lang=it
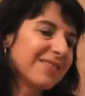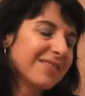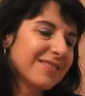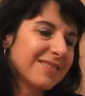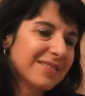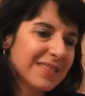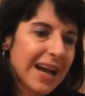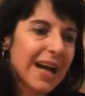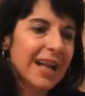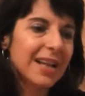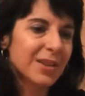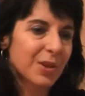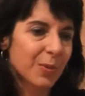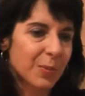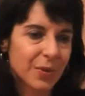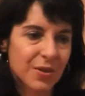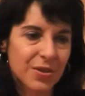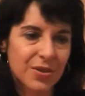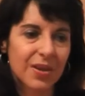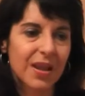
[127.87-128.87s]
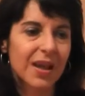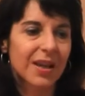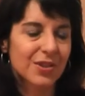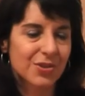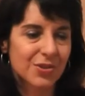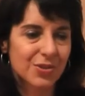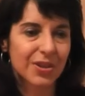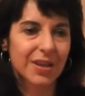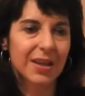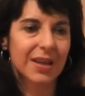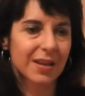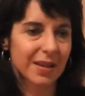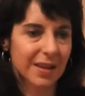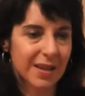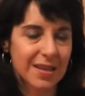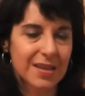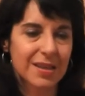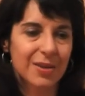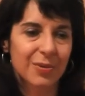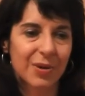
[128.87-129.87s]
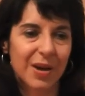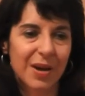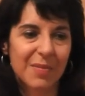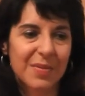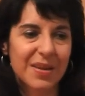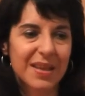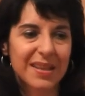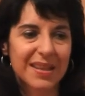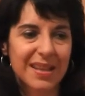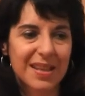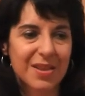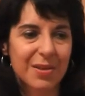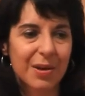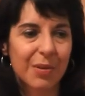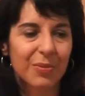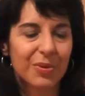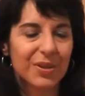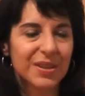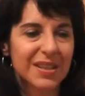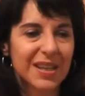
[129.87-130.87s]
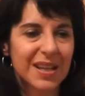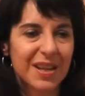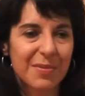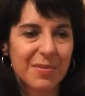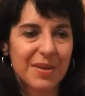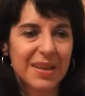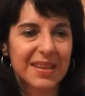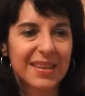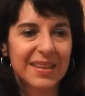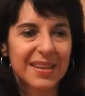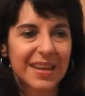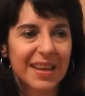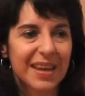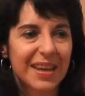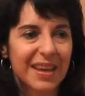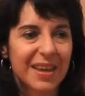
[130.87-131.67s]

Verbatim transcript: un altro personaggio che sicuramente insomma molti elementi che,